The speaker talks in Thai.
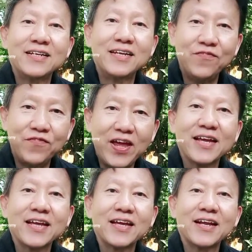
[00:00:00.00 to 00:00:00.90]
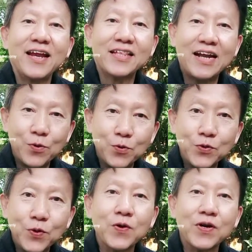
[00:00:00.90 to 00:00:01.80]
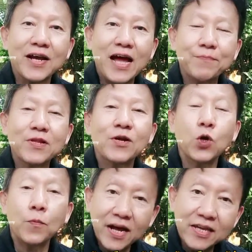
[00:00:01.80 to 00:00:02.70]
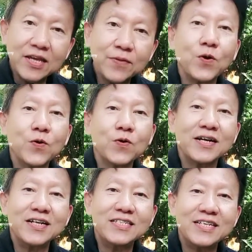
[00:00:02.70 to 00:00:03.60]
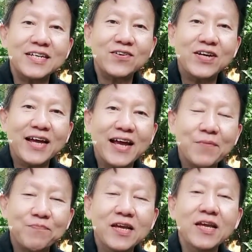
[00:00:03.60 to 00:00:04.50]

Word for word: ทีเฟกและตลาดหุ้นทั่วโลกนะครับรวมทั้งคริปโตเคอเรนซีด้วยนะครับ